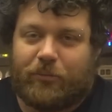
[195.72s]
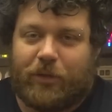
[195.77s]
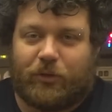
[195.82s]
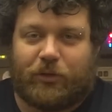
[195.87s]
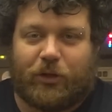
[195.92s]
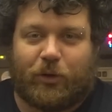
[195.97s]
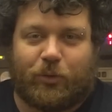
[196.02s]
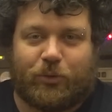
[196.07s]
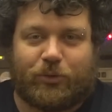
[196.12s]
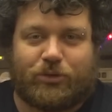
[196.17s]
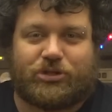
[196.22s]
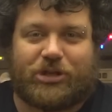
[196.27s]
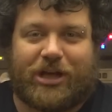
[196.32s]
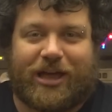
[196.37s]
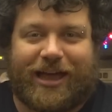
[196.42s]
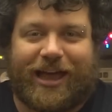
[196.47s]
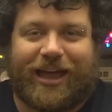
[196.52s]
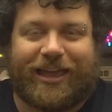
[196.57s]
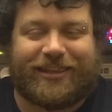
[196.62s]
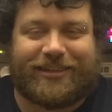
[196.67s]
ma una
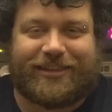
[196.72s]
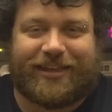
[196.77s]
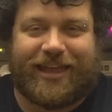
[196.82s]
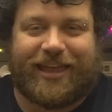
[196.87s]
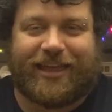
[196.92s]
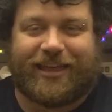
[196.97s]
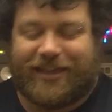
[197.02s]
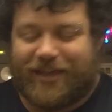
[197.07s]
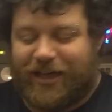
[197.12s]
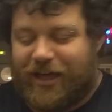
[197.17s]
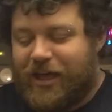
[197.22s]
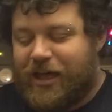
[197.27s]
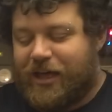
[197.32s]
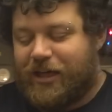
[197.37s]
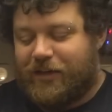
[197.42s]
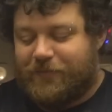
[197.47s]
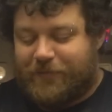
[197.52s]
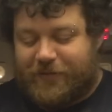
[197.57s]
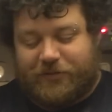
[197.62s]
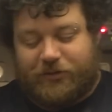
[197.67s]
cuccia high tech.
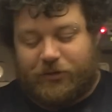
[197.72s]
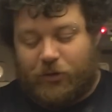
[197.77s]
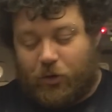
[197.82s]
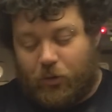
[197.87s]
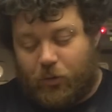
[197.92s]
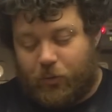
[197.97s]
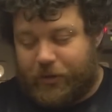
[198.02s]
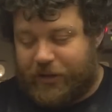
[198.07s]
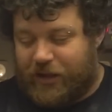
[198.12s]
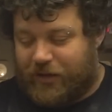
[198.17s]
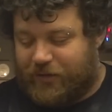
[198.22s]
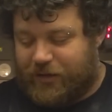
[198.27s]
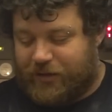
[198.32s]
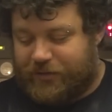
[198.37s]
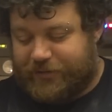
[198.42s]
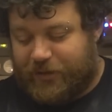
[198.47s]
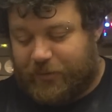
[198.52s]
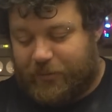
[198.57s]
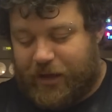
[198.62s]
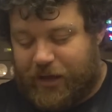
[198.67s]
Infatti ho qui
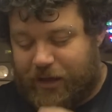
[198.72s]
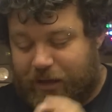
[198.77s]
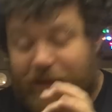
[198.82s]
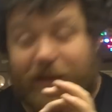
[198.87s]
davanti a me